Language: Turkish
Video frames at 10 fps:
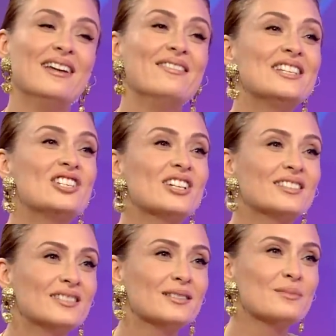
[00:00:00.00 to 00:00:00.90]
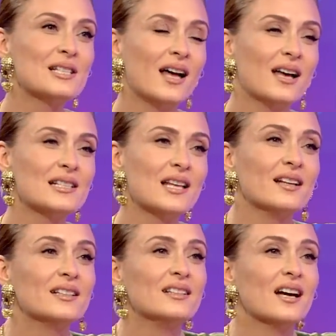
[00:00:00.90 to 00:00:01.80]
Ve çıktığımız an
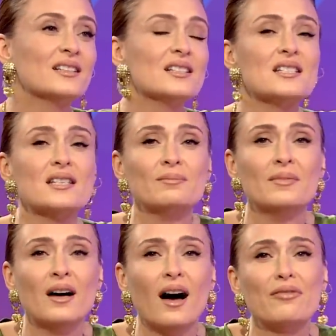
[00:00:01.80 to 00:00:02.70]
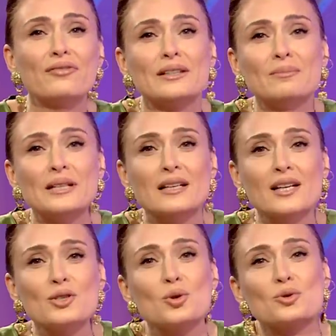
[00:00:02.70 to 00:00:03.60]
sahneden kızım affet beni.
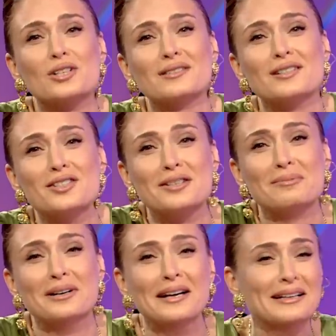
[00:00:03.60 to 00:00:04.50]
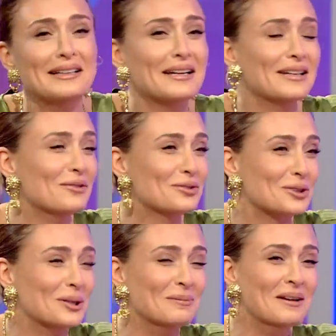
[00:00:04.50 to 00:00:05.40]
Çok canım acıdı. Nerede
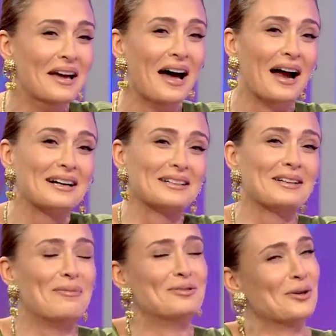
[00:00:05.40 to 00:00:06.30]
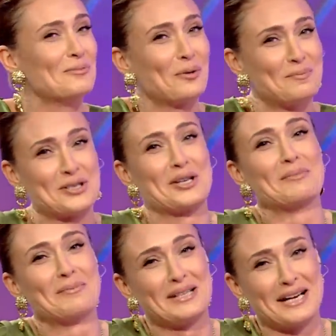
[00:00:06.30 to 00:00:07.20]
vurdum? Erkan abi diyorum yok bir şey
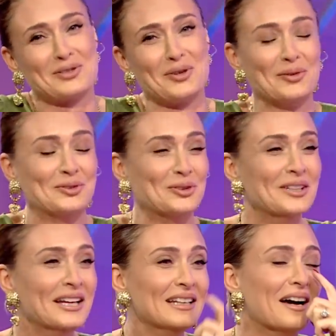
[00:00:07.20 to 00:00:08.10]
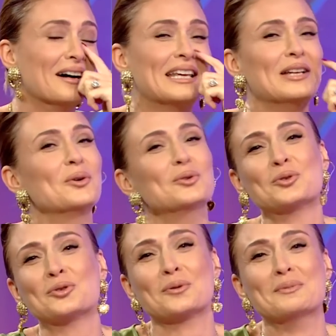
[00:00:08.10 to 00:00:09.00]
ama biraz dövdün. Ya gene
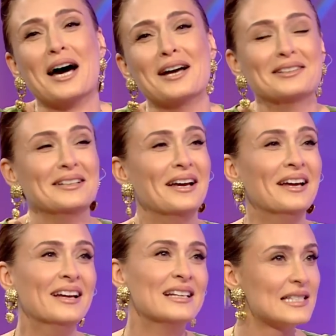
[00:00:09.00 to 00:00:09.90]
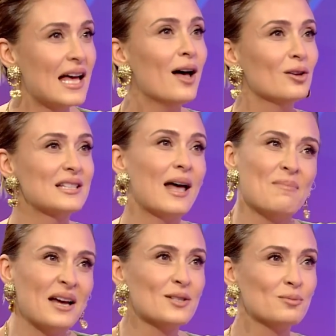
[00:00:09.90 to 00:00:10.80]
unuttum ya diye. Sağ ol
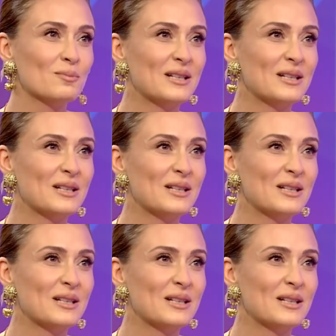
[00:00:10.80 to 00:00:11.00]
sen bence bunu